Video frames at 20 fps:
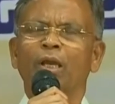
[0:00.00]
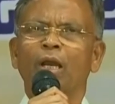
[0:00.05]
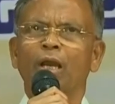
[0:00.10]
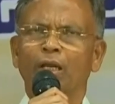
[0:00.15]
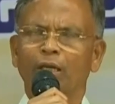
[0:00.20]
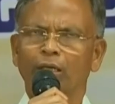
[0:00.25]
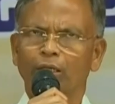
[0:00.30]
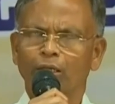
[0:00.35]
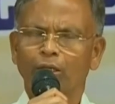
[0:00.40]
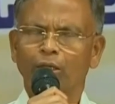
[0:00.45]
ఆ
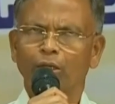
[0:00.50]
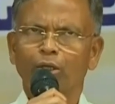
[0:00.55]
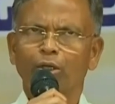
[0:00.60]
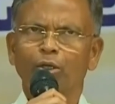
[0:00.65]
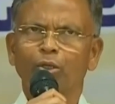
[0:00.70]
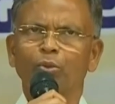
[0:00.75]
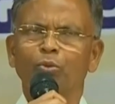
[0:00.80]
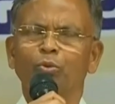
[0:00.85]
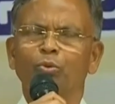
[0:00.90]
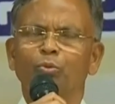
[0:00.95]

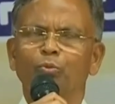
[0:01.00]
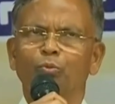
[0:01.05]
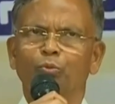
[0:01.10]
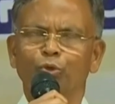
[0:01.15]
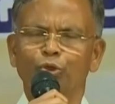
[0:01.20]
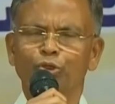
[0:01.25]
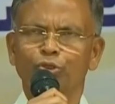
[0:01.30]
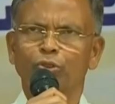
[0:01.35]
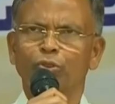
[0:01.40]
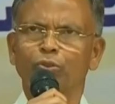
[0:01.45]
కళాకారులు
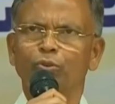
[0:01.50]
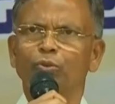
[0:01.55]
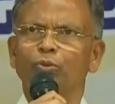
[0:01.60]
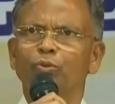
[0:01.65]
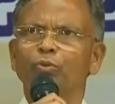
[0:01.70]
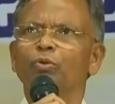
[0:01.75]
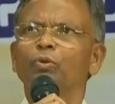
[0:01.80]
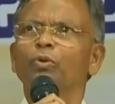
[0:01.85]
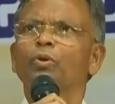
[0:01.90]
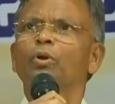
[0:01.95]
పోషకులు
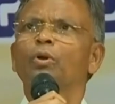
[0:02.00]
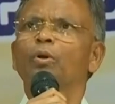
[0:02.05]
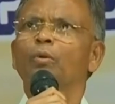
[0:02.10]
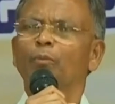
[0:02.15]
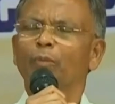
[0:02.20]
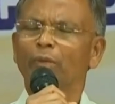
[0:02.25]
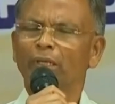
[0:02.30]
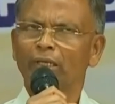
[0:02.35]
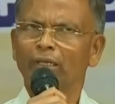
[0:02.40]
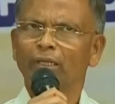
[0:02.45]

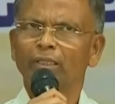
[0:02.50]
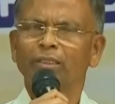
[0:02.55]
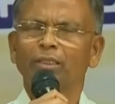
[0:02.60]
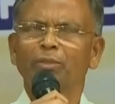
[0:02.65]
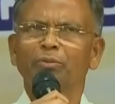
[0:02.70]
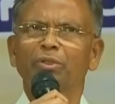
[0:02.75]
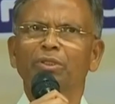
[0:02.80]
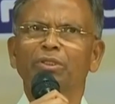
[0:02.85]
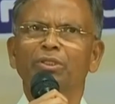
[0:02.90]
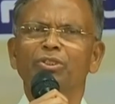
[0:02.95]
మనలాంటి
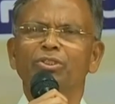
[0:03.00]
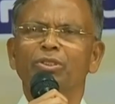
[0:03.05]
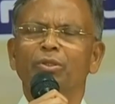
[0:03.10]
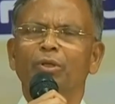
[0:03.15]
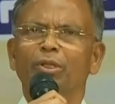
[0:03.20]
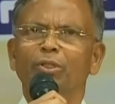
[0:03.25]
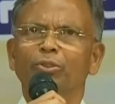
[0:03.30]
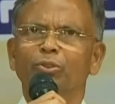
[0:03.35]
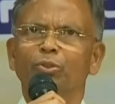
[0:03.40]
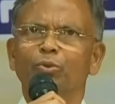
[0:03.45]
అభినందించే
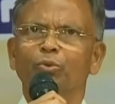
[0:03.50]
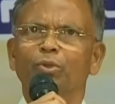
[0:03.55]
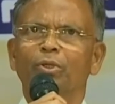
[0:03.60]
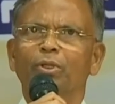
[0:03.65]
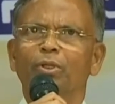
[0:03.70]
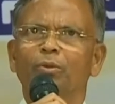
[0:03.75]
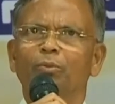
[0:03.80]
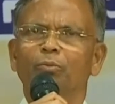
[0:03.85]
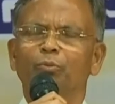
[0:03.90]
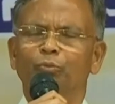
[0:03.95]
వాళ్ళందరూ
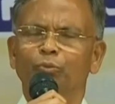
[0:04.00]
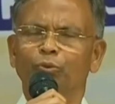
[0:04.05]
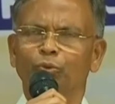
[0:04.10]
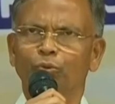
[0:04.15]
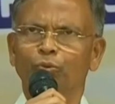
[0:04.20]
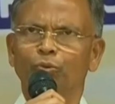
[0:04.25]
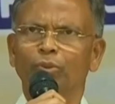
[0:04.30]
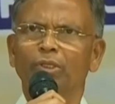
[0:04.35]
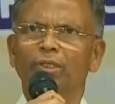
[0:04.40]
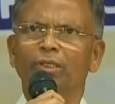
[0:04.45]
కూడా
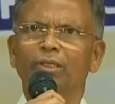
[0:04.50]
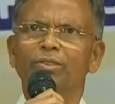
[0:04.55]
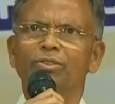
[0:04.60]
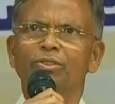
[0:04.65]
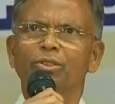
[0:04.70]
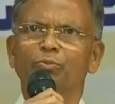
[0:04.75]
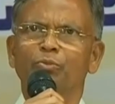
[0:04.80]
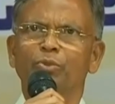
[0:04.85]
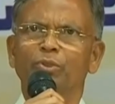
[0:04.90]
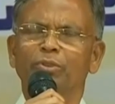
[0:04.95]
ముందుకు ఉండాలని
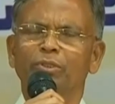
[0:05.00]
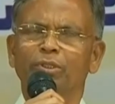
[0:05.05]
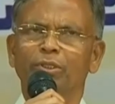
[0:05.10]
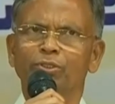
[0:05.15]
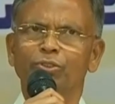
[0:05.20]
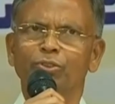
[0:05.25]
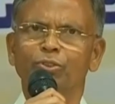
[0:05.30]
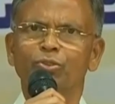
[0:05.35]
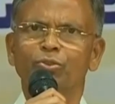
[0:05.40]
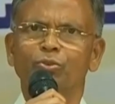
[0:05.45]
చెప్పి
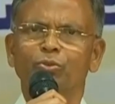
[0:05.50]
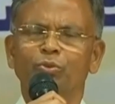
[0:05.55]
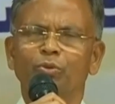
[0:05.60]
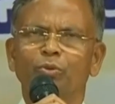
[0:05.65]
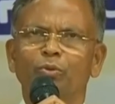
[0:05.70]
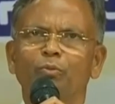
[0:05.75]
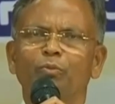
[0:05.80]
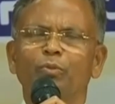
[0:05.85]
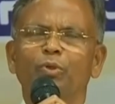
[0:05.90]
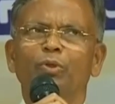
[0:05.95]
తెలియజేస్తూ
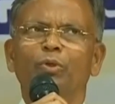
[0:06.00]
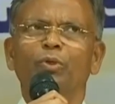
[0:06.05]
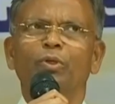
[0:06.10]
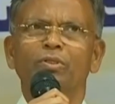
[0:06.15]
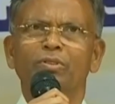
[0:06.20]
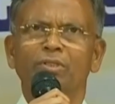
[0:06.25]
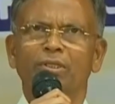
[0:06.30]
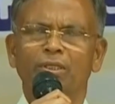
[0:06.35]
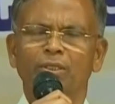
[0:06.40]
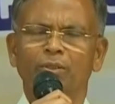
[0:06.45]

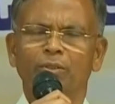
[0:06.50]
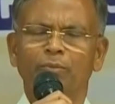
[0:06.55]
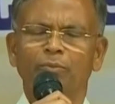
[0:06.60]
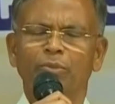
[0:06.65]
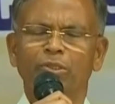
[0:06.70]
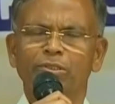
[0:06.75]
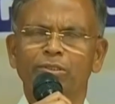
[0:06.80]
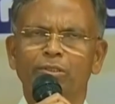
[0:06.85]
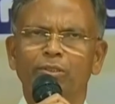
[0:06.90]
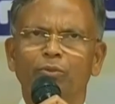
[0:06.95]
మరొకసారి
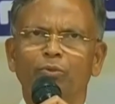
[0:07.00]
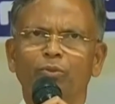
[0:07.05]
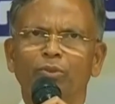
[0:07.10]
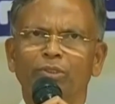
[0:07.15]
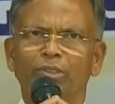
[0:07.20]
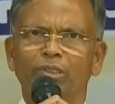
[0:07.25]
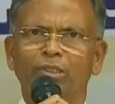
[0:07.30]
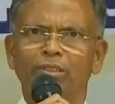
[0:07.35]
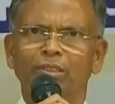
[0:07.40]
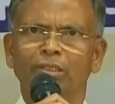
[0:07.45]
ప్రజలకు
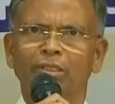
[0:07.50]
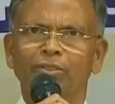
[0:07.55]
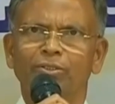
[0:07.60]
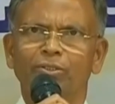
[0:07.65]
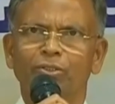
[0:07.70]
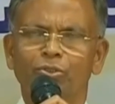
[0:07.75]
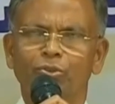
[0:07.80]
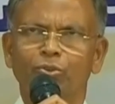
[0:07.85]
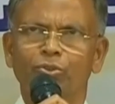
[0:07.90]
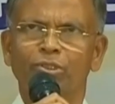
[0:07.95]
వందన
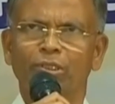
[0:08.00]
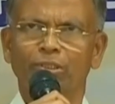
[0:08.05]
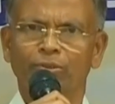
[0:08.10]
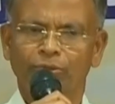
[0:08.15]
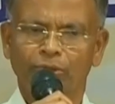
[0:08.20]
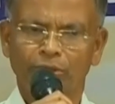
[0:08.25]
తెలియజేస్తూ సెలవు